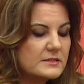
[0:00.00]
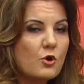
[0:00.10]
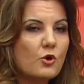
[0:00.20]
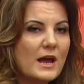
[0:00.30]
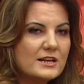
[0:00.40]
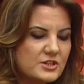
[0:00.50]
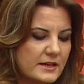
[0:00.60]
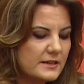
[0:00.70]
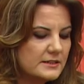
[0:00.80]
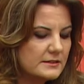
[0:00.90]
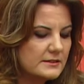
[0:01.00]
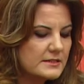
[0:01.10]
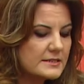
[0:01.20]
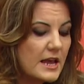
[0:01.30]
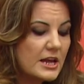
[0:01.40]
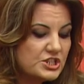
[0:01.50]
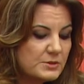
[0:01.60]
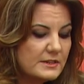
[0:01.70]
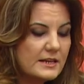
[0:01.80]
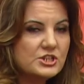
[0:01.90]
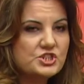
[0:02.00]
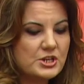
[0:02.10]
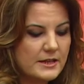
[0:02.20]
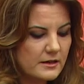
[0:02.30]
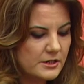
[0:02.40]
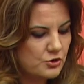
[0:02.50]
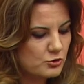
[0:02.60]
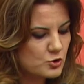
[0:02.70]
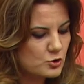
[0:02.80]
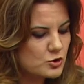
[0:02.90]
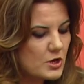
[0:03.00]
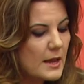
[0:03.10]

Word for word: öğrencileri ayırdınız. Şimdi de işçileri ayırıyorsunuz.